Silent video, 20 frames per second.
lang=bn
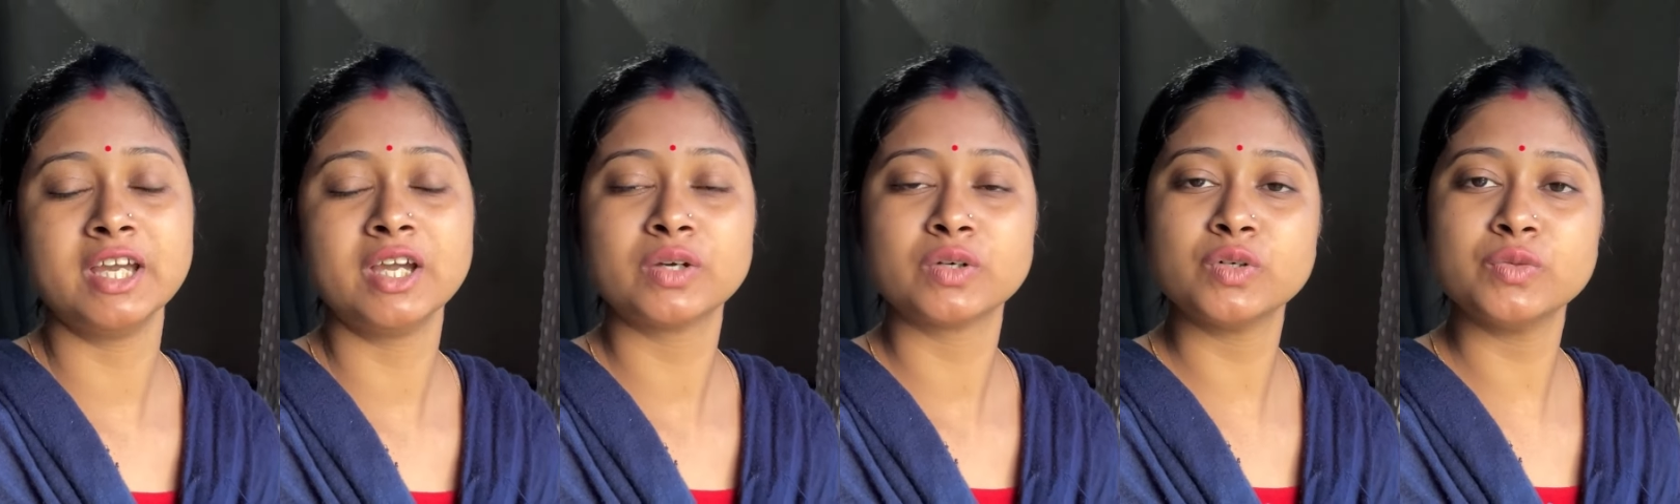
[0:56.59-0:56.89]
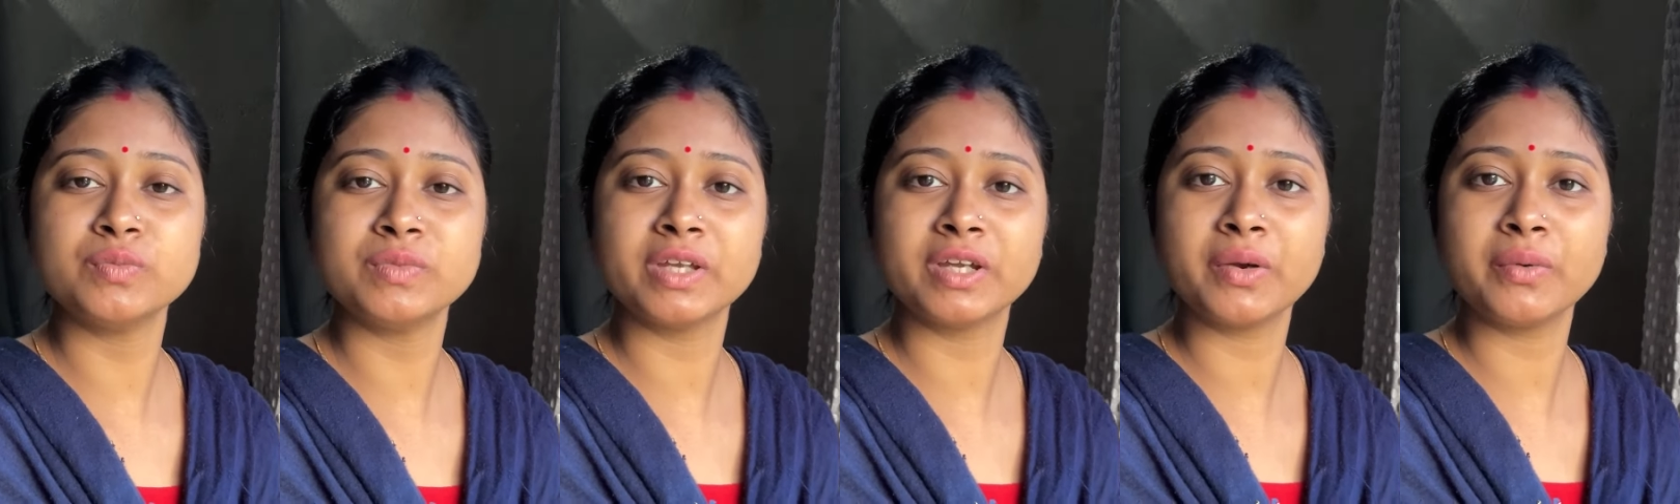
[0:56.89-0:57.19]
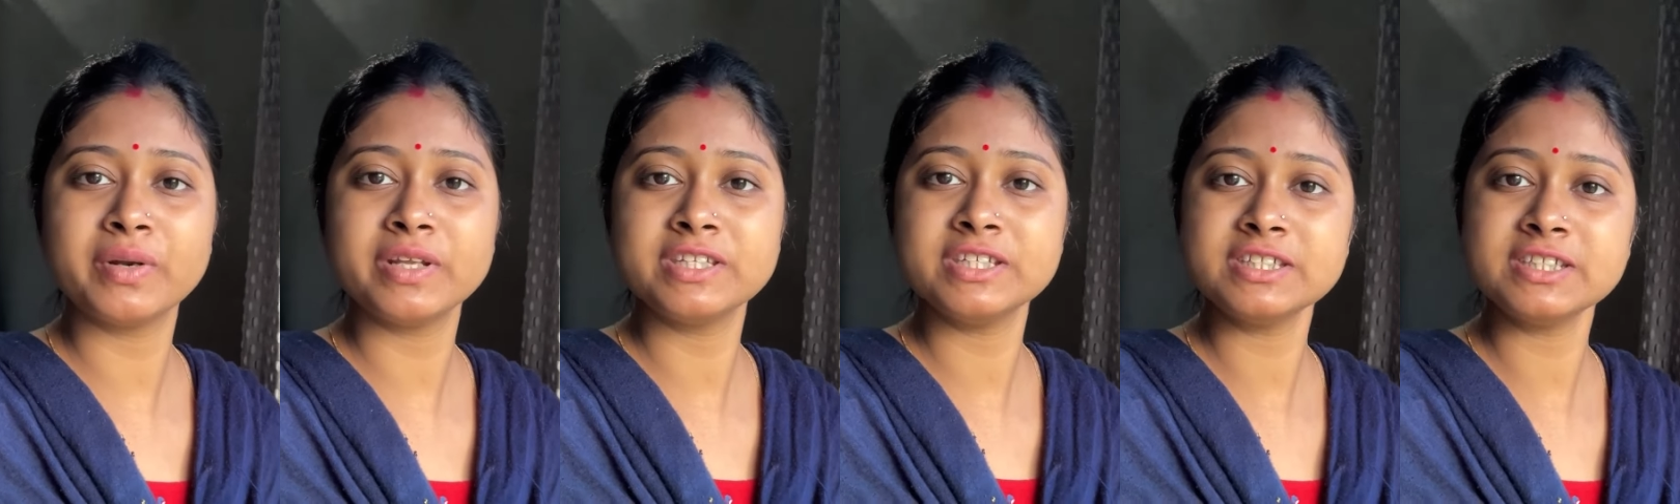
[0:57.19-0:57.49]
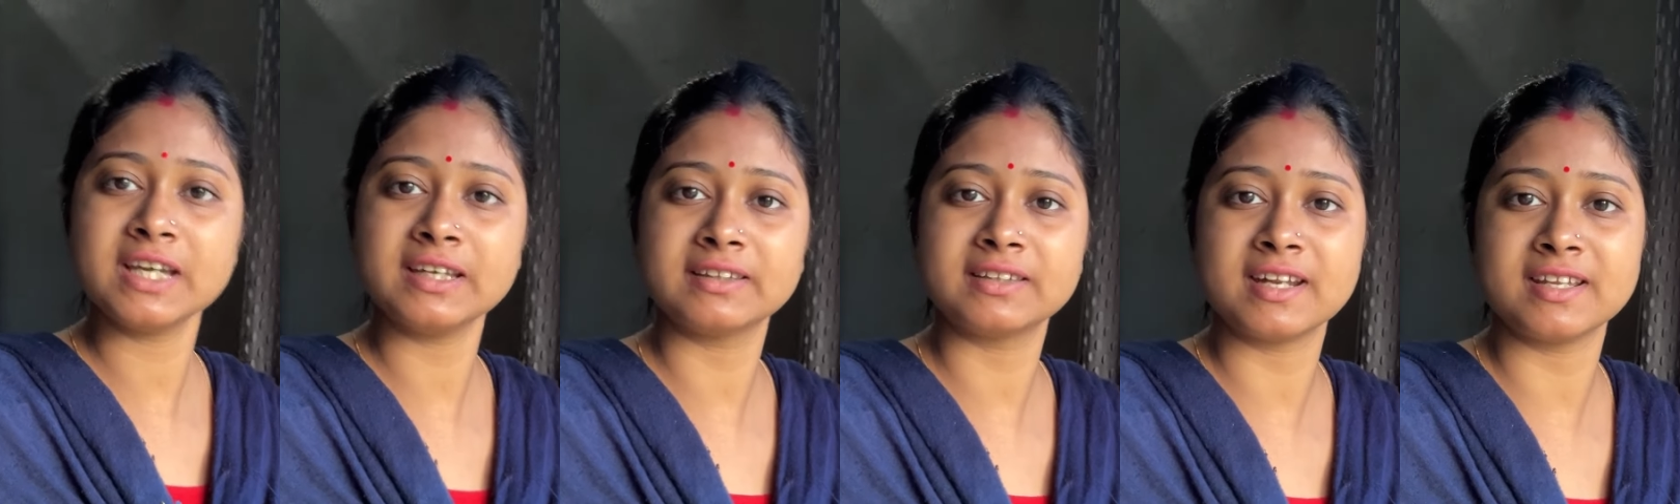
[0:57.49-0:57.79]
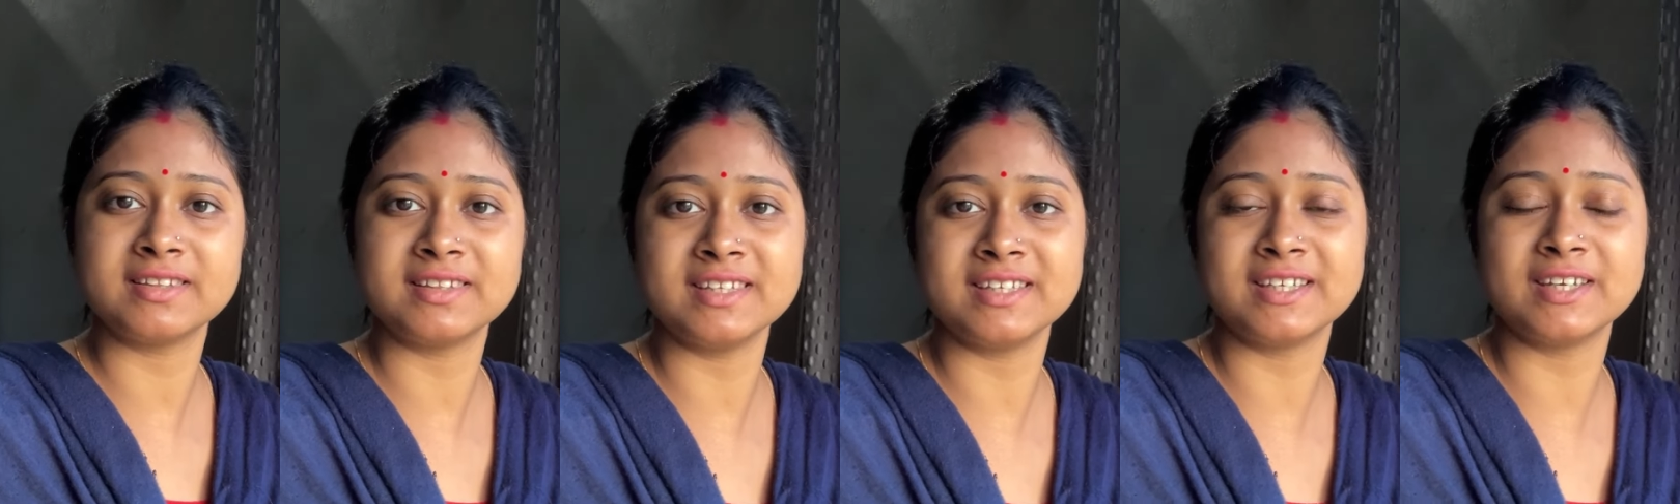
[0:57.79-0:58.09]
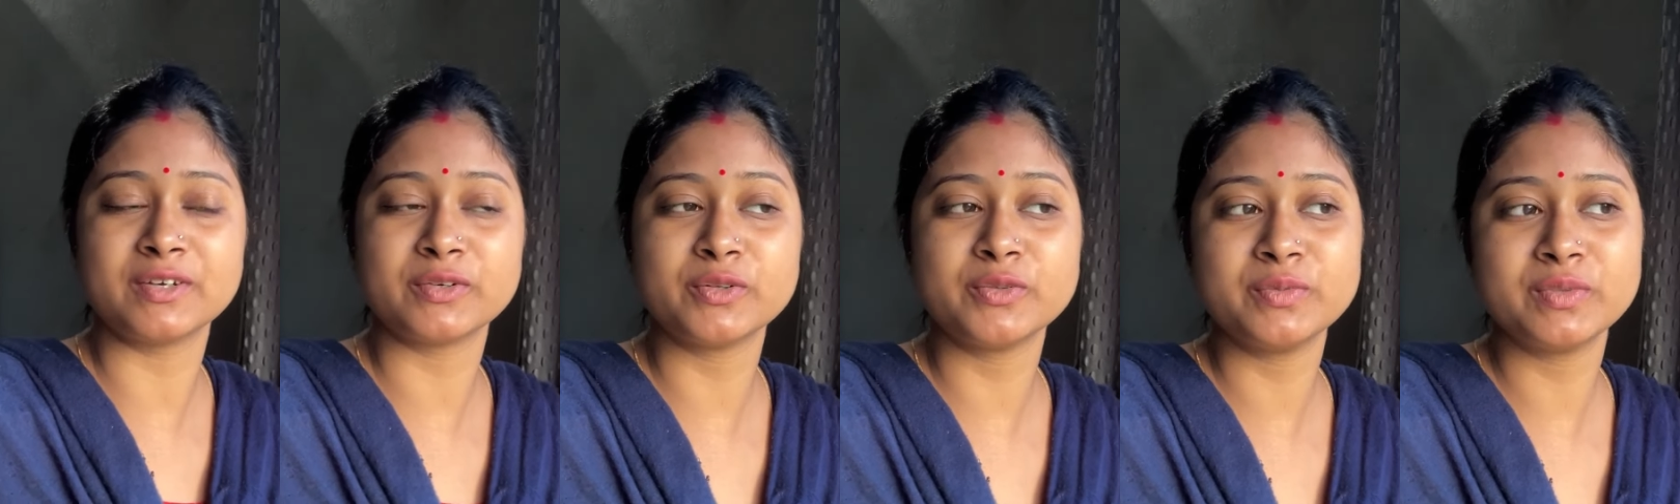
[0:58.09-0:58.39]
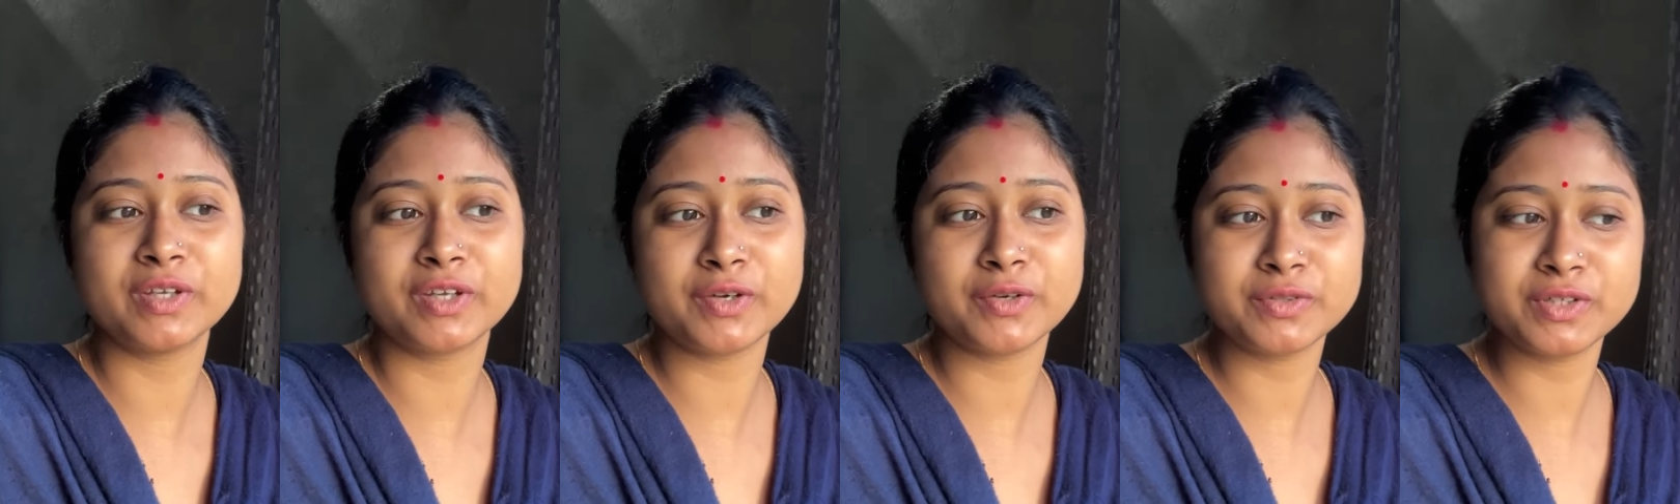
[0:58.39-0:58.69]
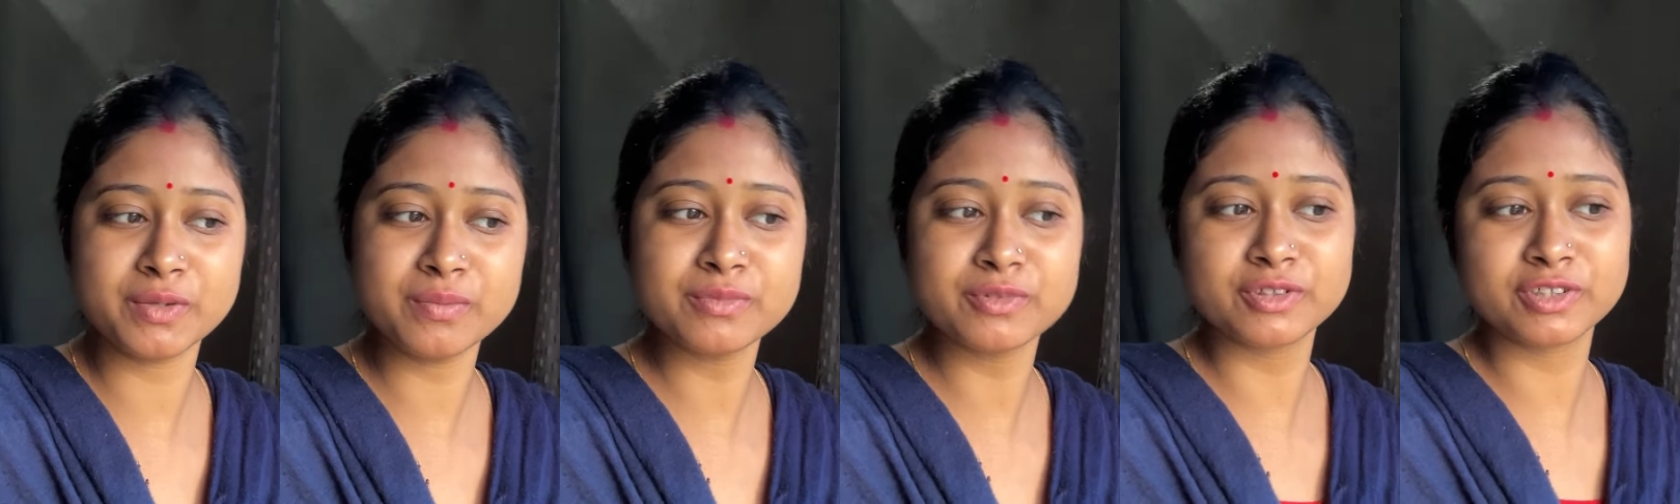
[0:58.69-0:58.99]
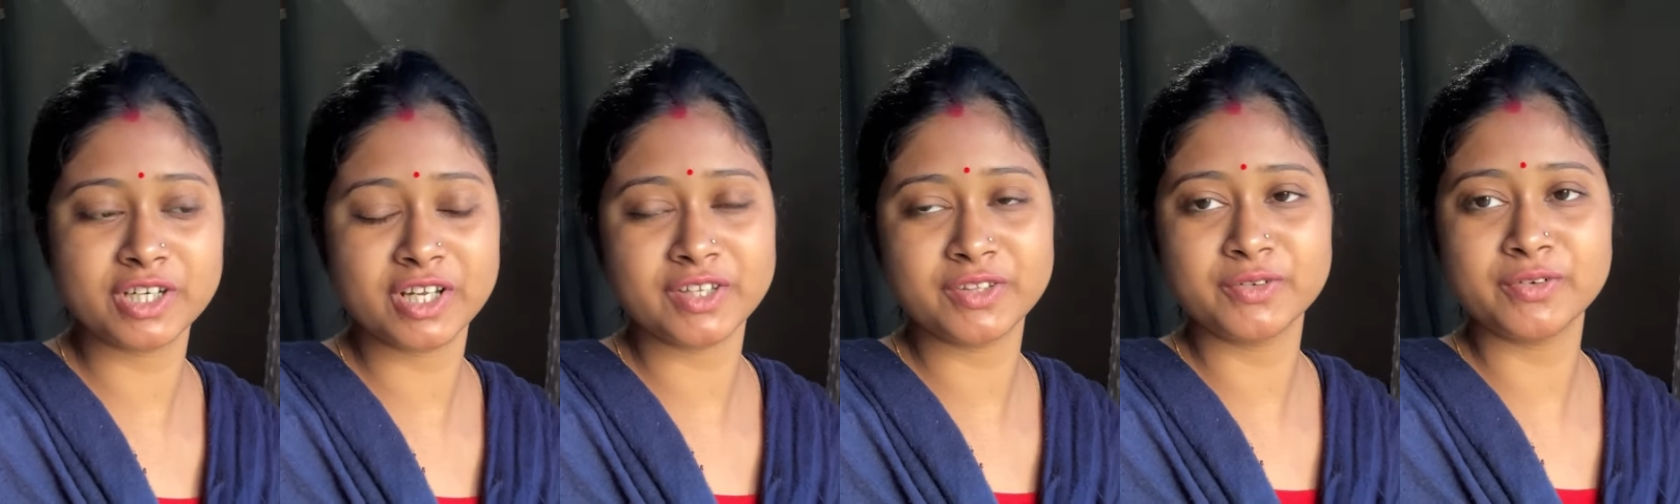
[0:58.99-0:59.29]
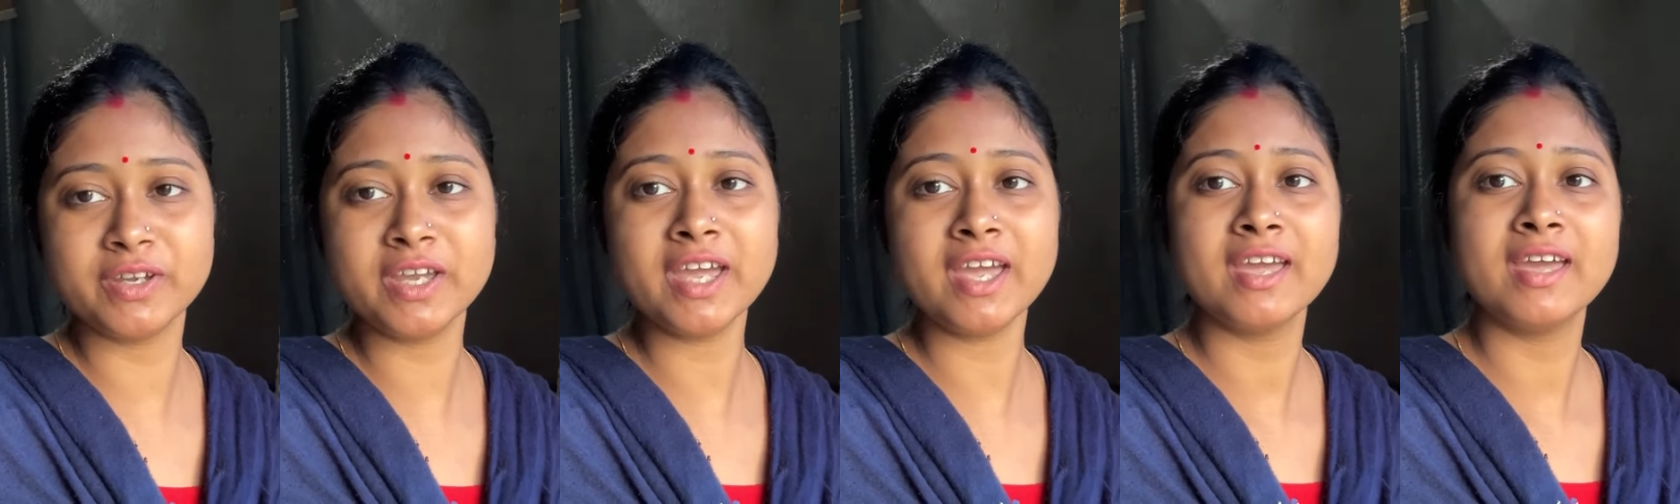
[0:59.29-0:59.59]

ঘুম থেকে উঠেছি সাতটার দিকে ঘুম থেকে উঠে মুখটা ধুয়ে